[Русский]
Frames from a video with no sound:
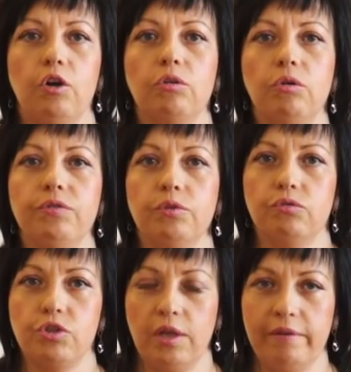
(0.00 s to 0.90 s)
Кровь
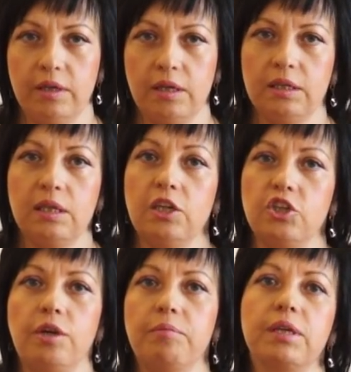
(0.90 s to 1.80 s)
у человека, она
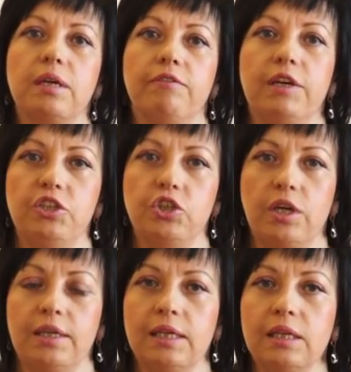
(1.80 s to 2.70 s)
должна быть как
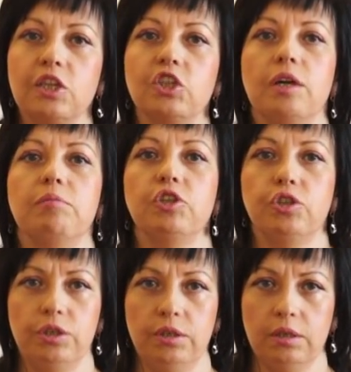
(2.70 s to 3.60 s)
водичка, она должна быть
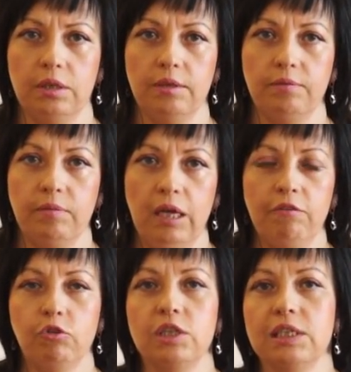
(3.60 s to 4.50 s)
жиденькая.
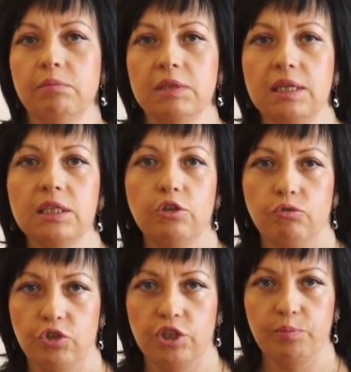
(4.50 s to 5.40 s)
Вот если мы на
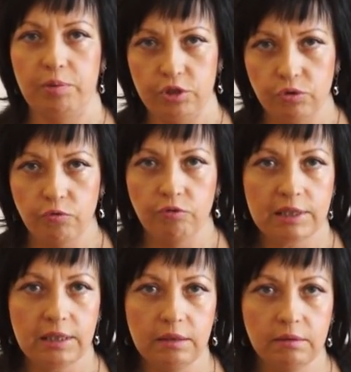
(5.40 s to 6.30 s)
стену сейчас плеснем
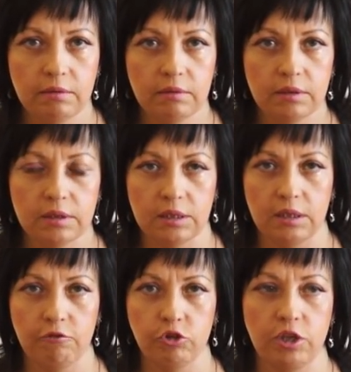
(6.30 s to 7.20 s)
воды, из
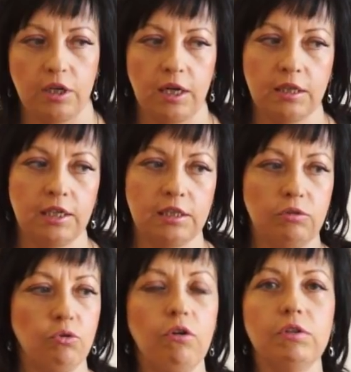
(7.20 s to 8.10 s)
одного стакана, а из
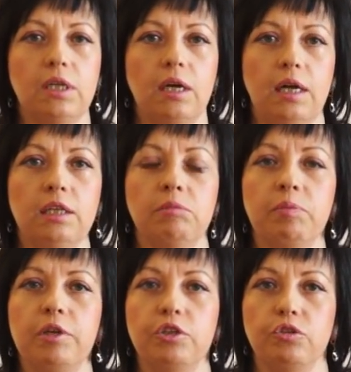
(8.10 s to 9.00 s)
другого стакана
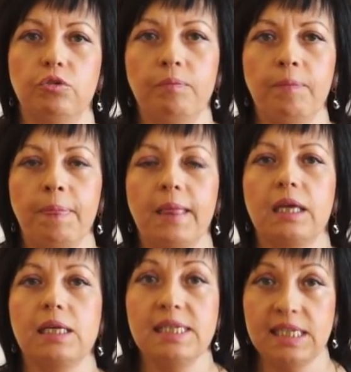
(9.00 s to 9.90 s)
мы плеснем
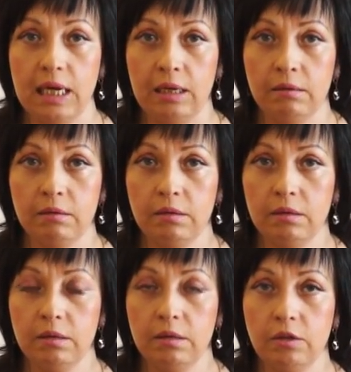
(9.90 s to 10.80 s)
кисель.
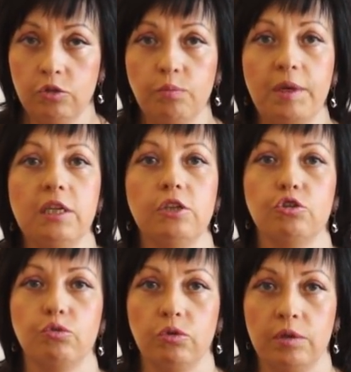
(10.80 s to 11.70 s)
Ну,
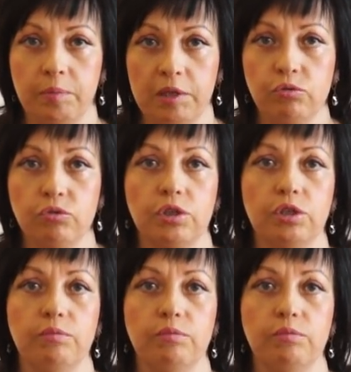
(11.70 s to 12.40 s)
понятно, что до плинтуса